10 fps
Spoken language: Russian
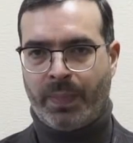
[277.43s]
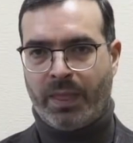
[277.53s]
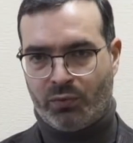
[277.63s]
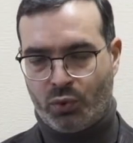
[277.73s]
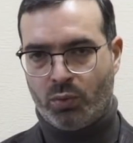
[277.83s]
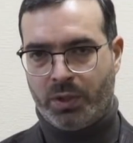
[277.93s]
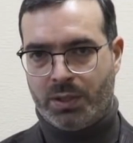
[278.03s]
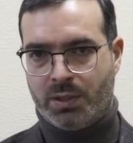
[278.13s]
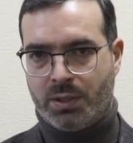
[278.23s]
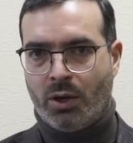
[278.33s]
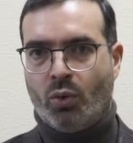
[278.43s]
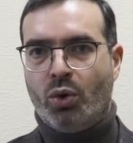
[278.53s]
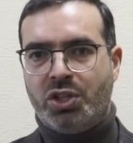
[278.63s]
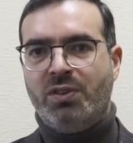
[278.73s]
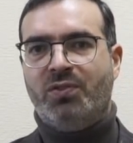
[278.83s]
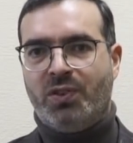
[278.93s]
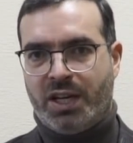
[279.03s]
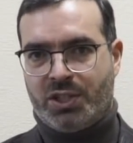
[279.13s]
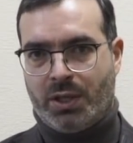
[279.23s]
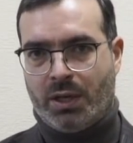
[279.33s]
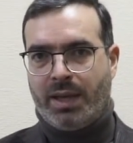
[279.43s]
Вдумайтесь. Очень важно,